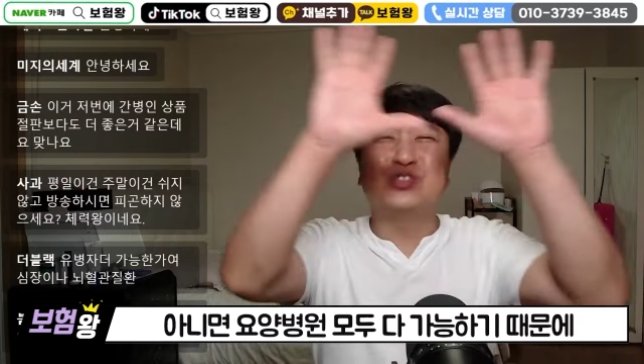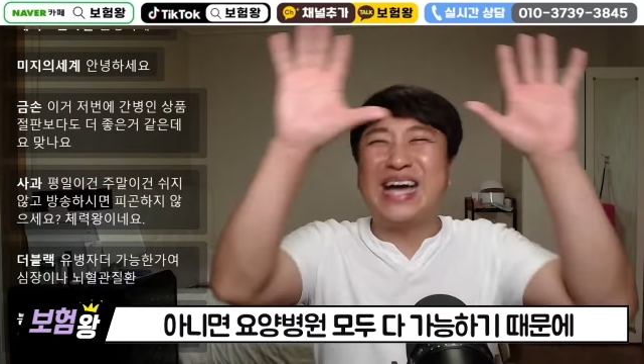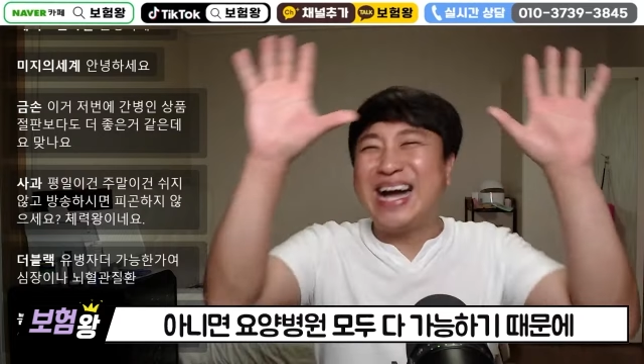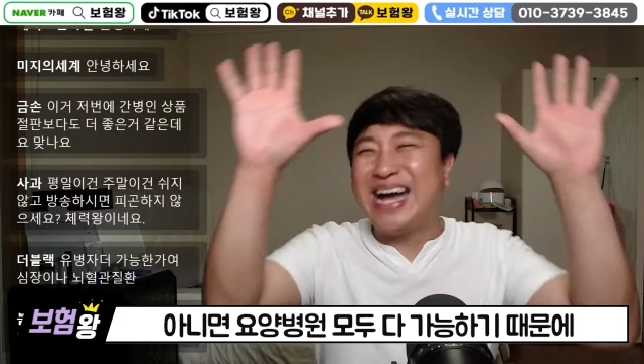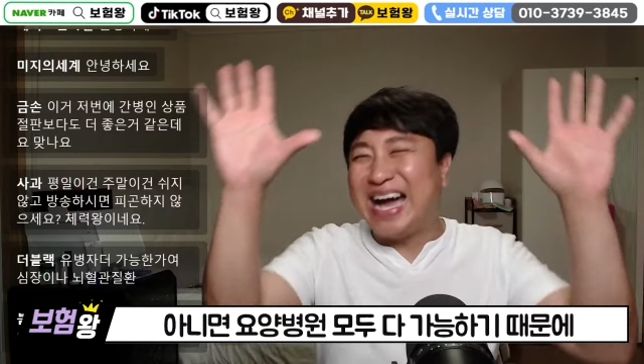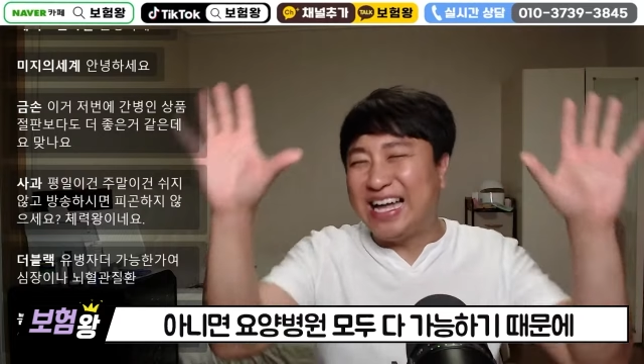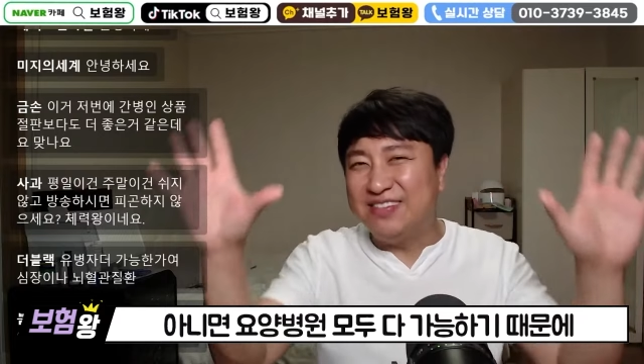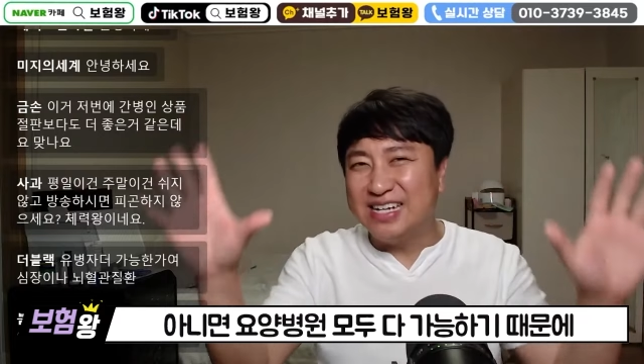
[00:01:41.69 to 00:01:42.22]
다
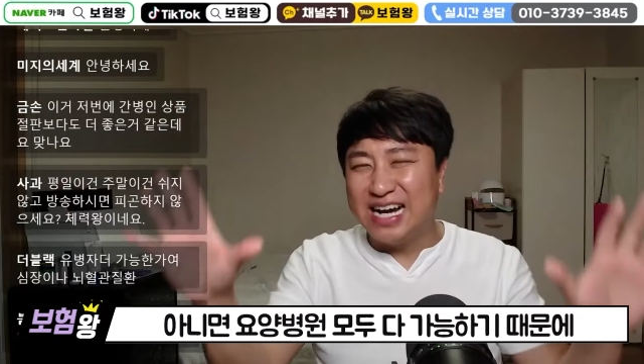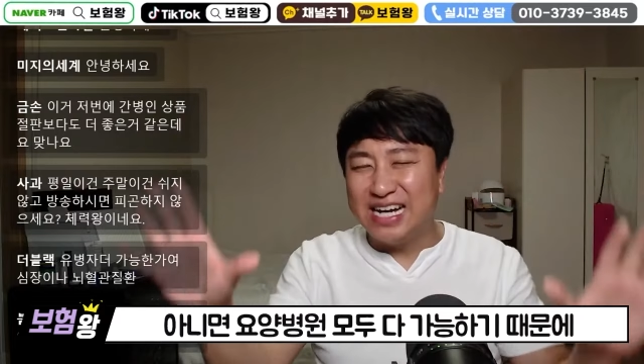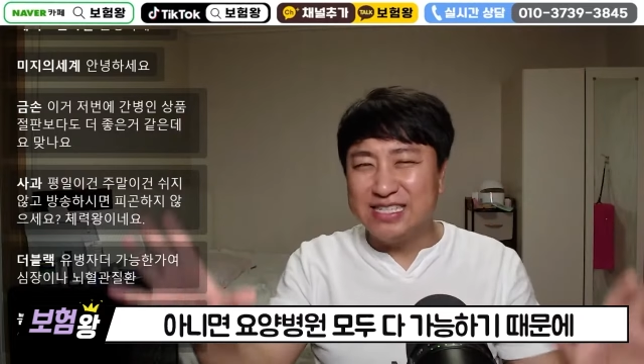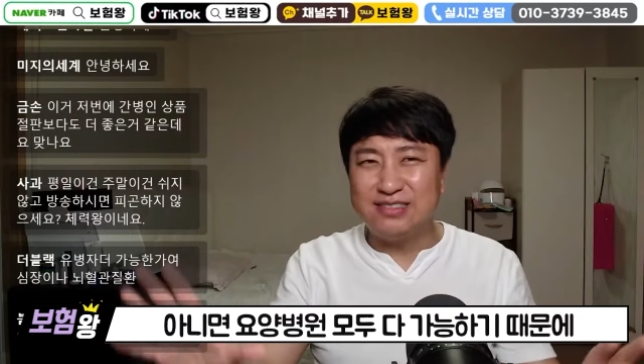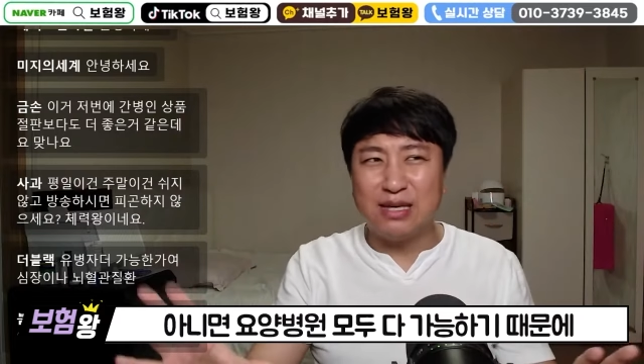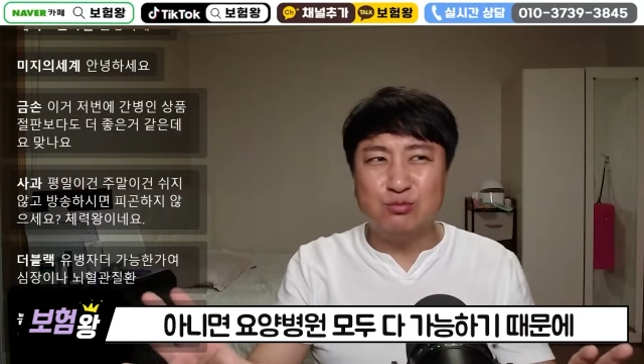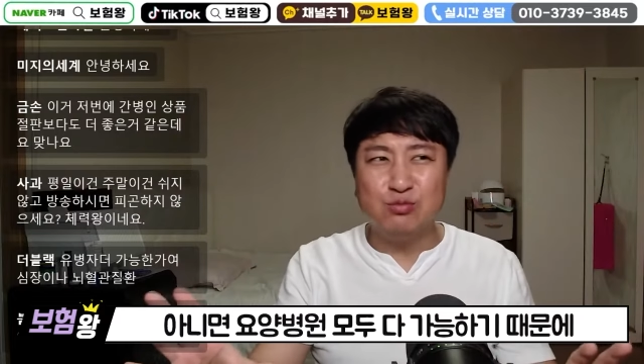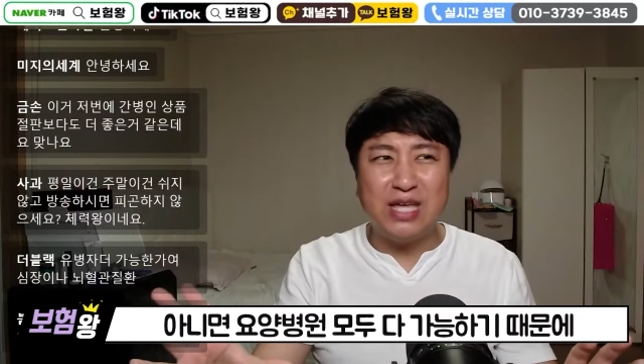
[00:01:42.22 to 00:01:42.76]

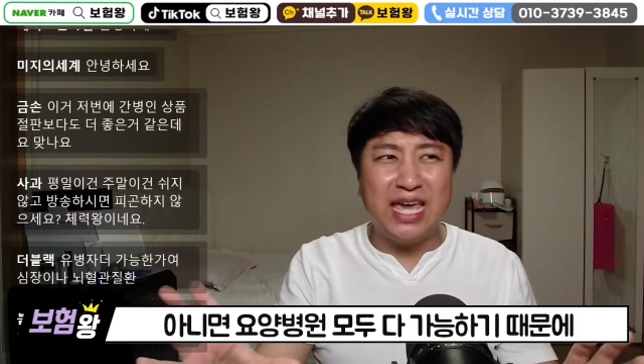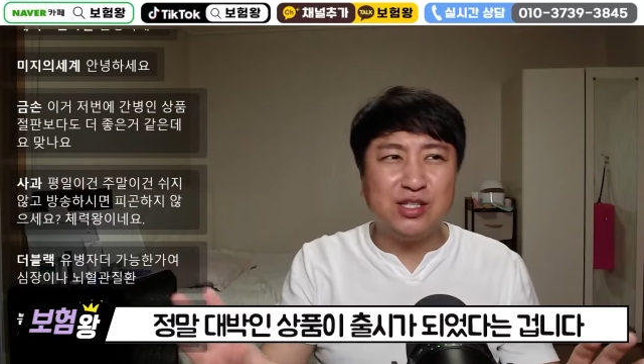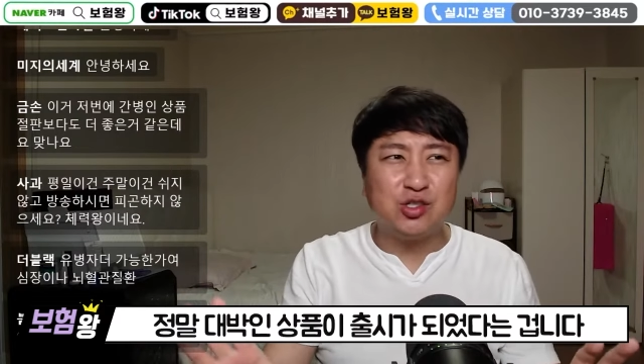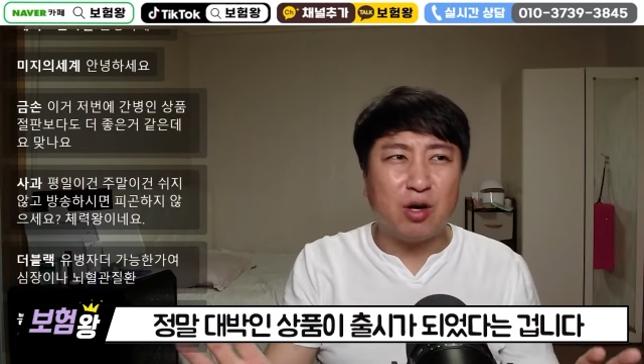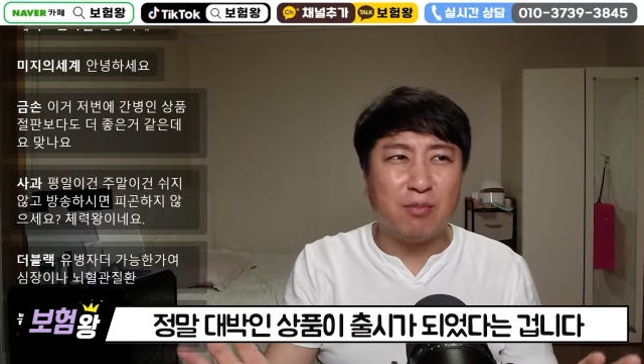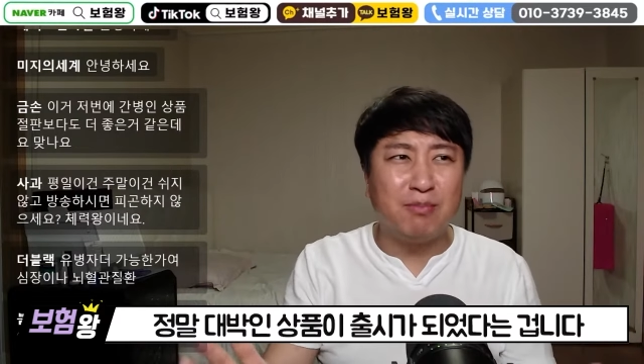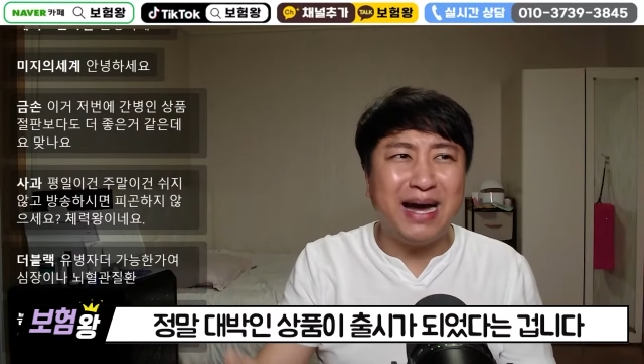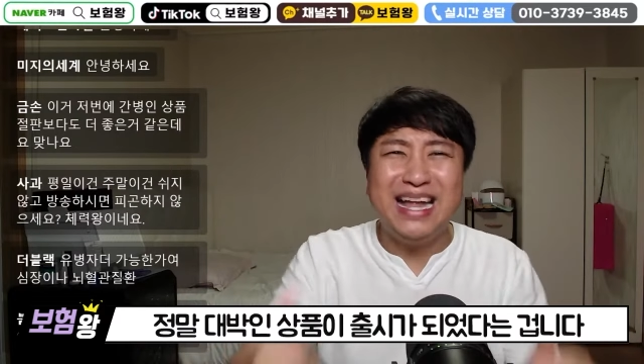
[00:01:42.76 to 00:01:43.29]
가능하기 때문에
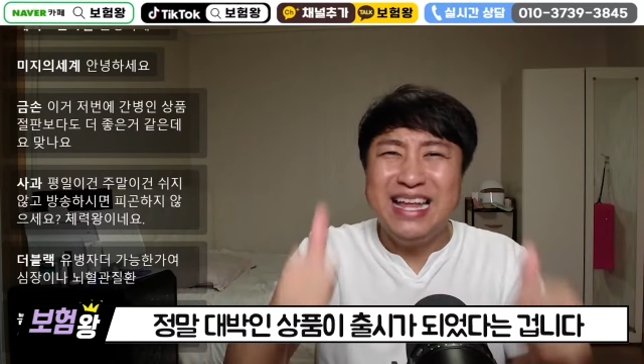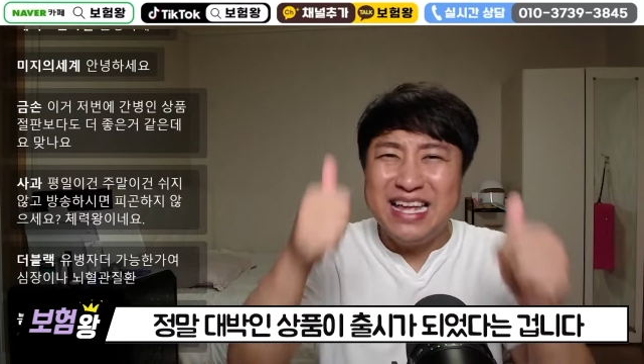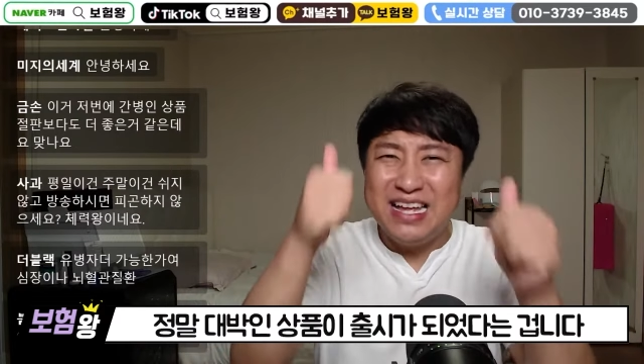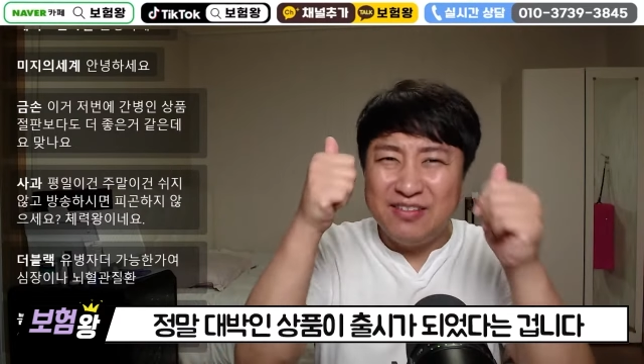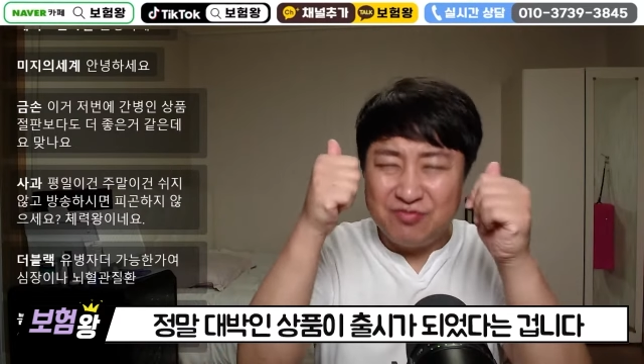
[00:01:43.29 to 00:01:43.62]
정말